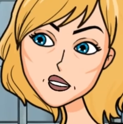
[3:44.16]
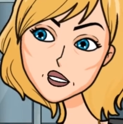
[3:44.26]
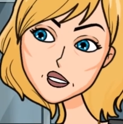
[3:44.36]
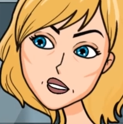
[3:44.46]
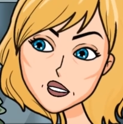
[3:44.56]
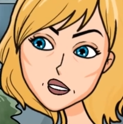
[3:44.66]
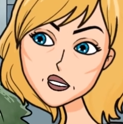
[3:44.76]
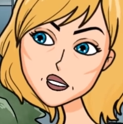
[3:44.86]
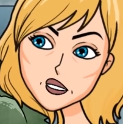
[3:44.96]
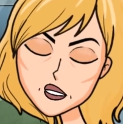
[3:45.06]
Mentre
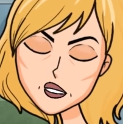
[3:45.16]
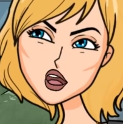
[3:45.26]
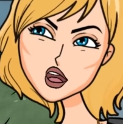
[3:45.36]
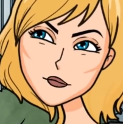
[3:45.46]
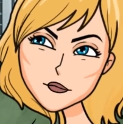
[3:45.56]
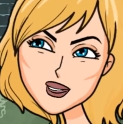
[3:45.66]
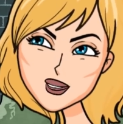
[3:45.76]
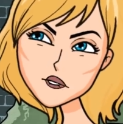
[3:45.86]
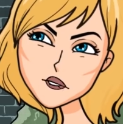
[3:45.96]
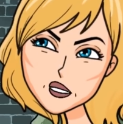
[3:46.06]
camminavamo mi ha fatto una
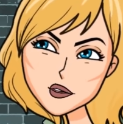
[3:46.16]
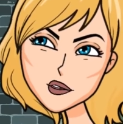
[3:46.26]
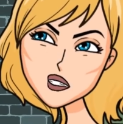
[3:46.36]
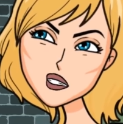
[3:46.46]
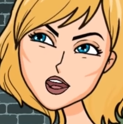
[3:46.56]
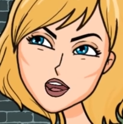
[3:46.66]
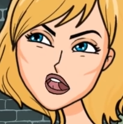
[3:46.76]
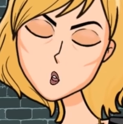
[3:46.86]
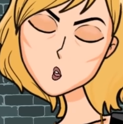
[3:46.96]
ramanzina e mi ha detto che non